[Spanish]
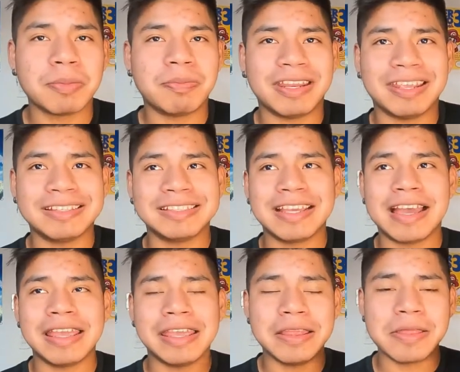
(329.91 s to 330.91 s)

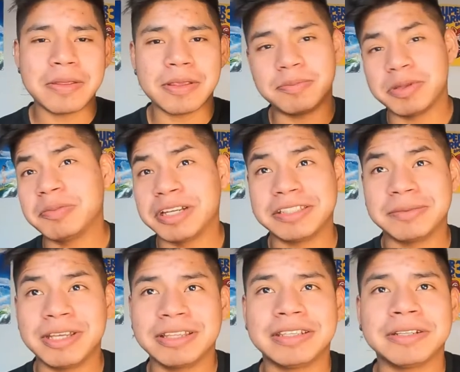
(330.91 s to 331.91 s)
experiencia en el primer
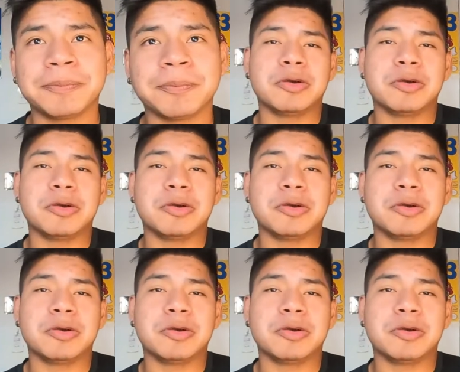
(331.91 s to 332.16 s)
semestre.